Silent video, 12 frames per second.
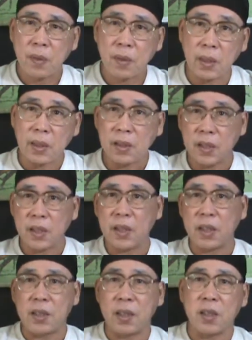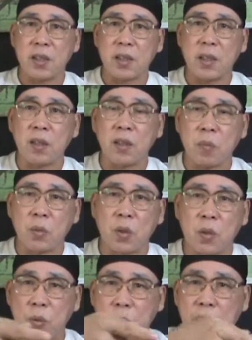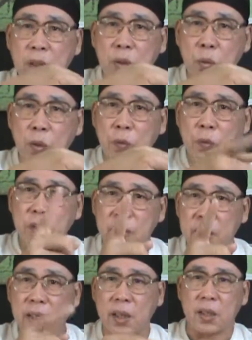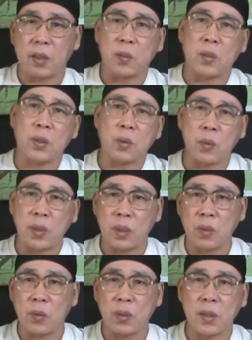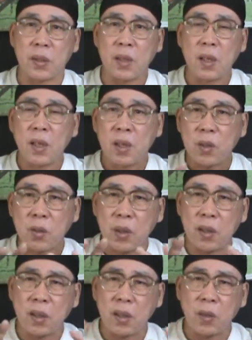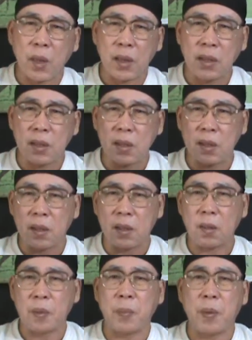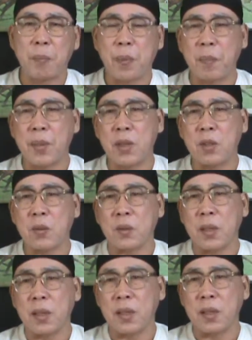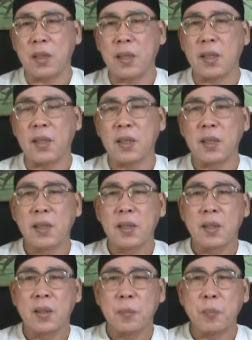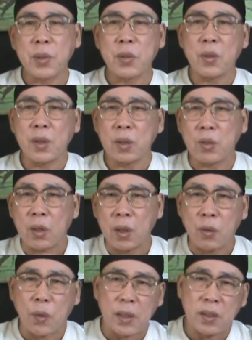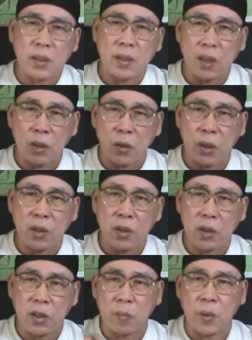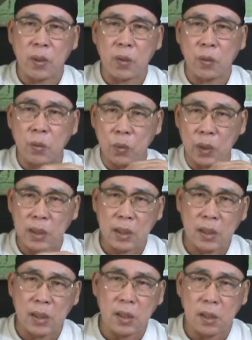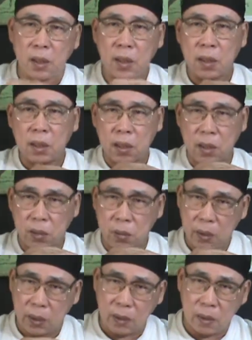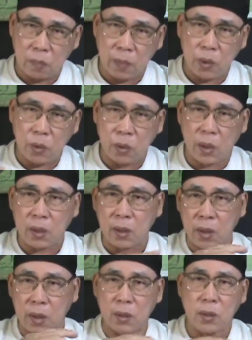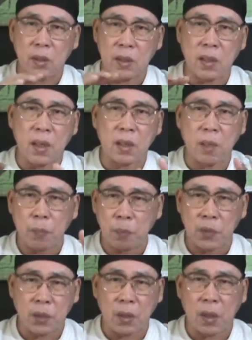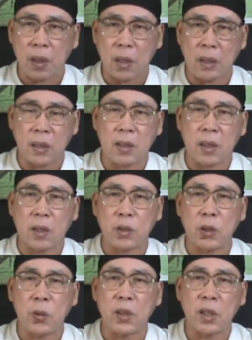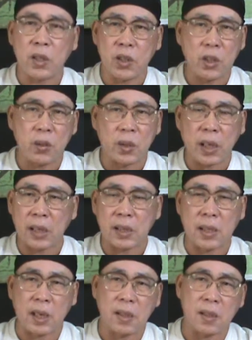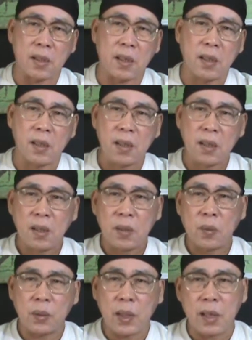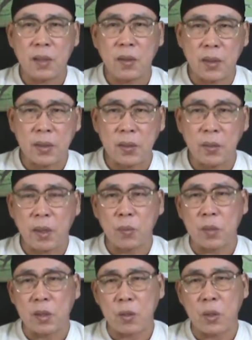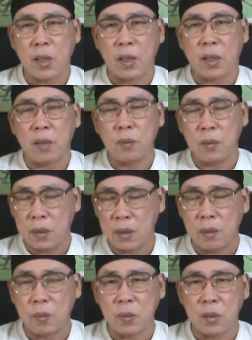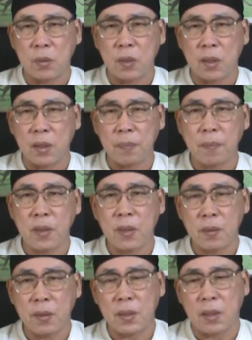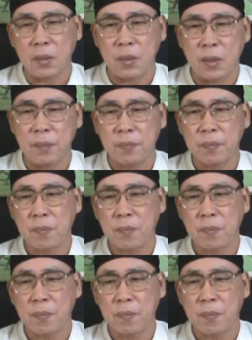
那这些你看，这些这么多工具可以对付一个东同一个东西。所以那个软体是白白百种了啊，那个不是说你学了软体，你要学的是基本功，如何设计，呃，如何美学啊？有你要要要要修身积后，要很长的时间。我当时都已经快五十岁了，我可能有五十岁了，我就想说，